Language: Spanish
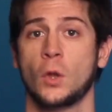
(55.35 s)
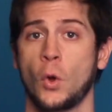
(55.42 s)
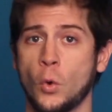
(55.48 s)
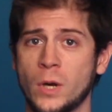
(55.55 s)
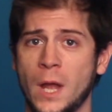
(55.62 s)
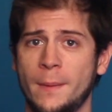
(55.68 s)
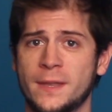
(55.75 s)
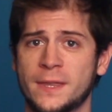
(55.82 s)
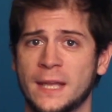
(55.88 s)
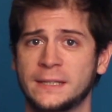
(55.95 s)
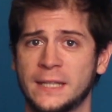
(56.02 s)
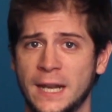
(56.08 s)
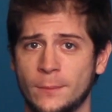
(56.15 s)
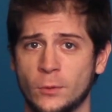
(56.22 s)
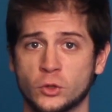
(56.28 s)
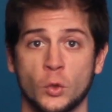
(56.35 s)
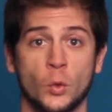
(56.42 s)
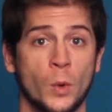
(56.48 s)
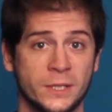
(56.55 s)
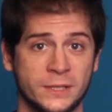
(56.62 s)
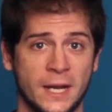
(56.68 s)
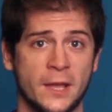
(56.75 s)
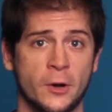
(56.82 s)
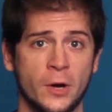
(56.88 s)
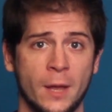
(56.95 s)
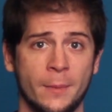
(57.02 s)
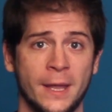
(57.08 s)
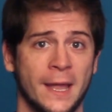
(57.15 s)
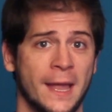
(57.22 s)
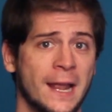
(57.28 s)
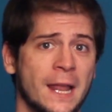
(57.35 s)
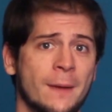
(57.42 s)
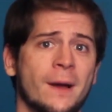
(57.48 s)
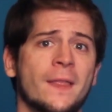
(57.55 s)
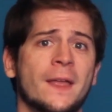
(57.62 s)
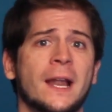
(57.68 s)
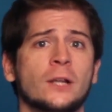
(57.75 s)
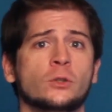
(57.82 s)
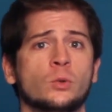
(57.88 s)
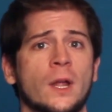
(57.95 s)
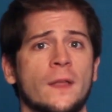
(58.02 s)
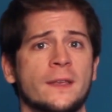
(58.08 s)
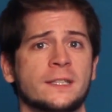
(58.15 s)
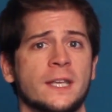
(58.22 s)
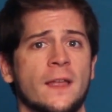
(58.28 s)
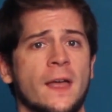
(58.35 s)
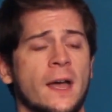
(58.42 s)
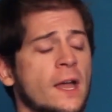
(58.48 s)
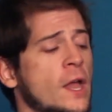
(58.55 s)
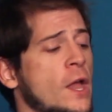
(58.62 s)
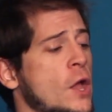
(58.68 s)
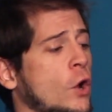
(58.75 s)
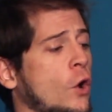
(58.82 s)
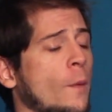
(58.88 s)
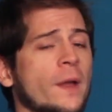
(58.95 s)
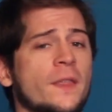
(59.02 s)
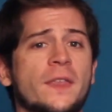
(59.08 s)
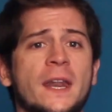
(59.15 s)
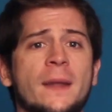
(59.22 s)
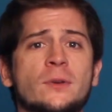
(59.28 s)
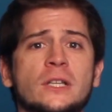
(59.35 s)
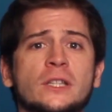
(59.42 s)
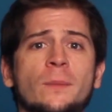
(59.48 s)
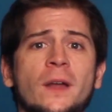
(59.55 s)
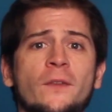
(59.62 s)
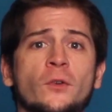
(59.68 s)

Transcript: Una vez que tenemos nuestra aeronave elevada a la altura deseada, comenzaremos a tomar